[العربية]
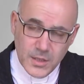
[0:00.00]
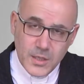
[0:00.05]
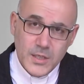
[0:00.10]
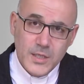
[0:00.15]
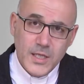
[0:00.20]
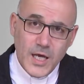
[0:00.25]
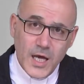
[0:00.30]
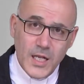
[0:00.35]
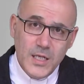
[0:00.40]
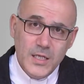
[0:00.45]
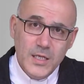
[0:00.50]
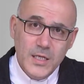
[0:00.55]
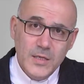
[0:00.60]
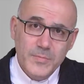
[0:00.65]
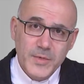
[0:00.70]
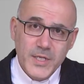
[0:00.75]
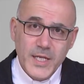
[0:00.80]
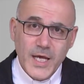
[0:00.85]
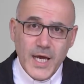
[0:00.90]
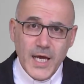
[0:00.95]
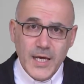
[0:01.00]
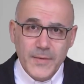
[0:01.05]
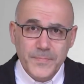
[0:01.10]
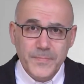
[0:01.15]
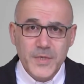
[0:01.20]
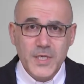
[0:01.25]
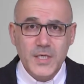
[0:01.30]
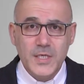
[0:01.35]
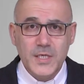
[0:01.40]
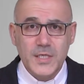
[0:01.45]
نقلل من
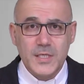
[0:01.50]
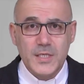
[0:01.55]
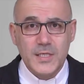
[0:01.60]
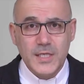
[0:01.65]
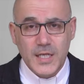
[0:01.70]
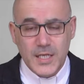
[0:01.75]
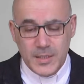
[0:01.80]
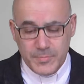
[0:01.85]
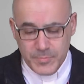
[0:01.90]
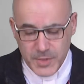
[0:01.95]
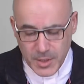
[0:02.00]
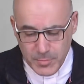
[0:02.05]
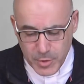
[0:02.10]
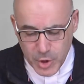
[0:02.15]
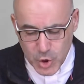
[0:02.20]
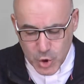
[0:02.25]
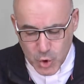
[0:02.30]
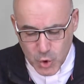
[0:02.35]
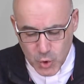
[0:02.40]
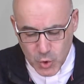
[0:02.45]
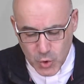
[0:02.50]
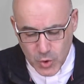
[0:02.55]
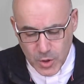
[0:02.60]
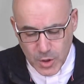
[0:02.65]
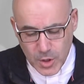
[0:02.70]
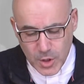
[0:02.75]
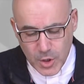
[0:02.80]
أهمية للي منملكه